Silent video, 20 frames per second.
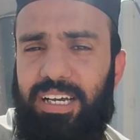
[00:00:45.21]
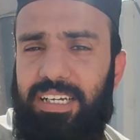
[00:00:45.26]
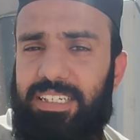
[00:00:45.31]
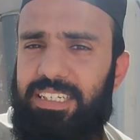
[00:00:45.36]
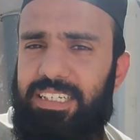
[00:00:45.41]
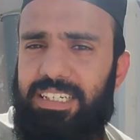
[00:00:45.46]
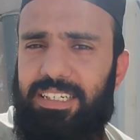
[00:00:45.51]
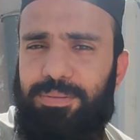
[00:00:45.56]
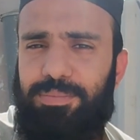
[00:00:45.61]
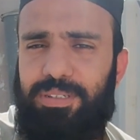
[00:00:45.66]

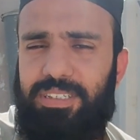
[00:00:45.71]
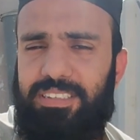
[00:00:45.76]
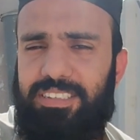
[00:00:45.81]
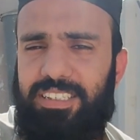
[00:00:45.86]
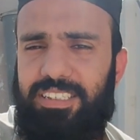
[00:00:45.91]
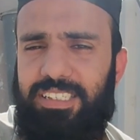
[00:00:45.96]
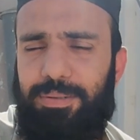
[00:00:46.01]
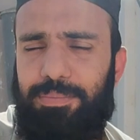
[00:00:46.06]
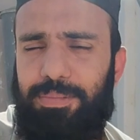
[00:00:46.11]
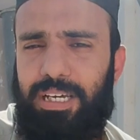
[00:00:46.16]
आइए हम
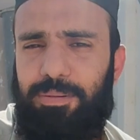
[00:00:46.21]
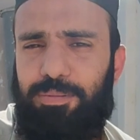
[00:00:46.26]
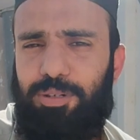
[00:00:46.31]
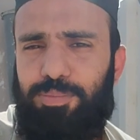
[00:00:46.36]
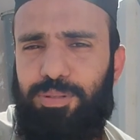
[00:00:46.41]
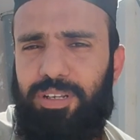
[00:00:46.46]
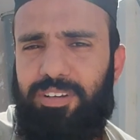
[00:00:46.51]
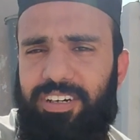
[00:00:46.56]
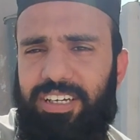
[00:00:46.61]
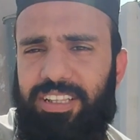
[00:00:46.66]
अरसल से मैं
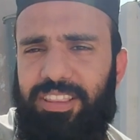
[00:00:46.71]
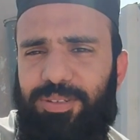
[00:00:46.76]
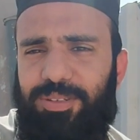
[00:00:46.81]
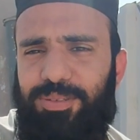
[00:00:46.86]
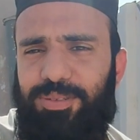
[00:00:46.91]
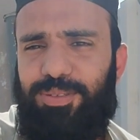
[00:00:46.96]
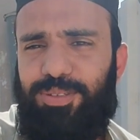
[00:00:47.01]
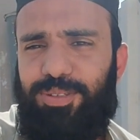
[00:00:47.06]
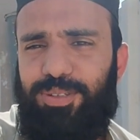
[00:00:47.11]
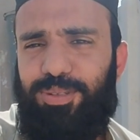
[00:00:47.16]
आपको मिलवाता
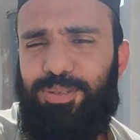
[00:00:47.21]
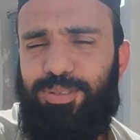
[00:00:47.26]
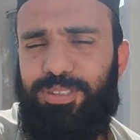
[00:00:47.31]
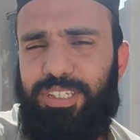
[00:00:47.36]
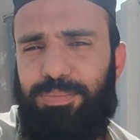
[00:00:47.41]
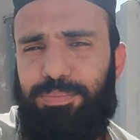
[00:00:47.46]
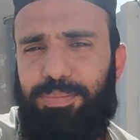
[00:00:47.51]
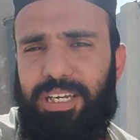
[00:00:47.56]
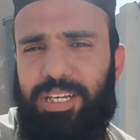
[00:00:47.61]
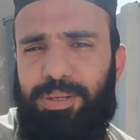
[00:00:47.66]
हूँ और
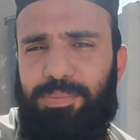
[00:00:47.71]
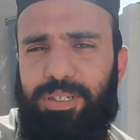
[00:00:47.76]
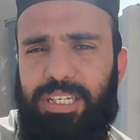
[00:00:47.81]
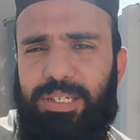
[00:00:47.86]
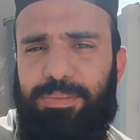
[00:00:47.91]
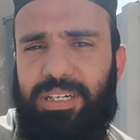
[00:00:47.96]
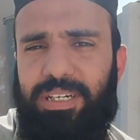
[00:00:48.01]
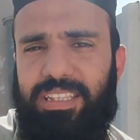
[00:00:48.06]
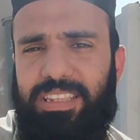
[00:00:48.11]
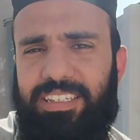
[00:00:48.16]
उसकी प्यारी
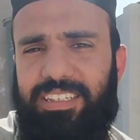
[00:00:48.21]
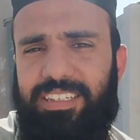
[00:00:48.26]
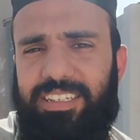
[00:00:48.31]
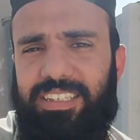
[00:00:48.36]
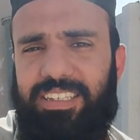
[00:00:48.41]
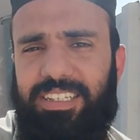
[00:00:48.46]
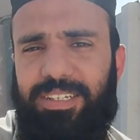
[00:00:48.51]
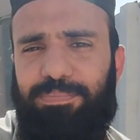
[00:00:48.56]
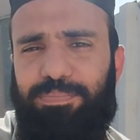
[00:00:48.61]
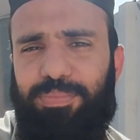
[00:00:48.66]
प्यारी बातें
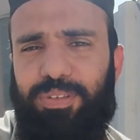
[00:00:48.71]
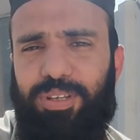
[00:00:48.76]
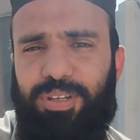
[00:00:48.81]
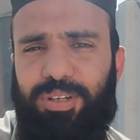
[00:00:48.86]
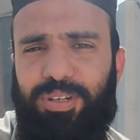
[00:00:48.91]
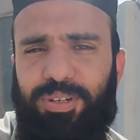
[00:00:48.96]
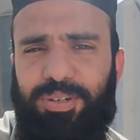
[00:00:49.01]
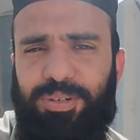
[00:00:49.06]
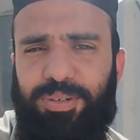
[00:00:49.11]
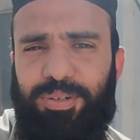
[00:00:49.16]
करते
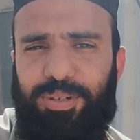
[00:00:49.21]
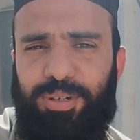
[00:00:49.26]
हैं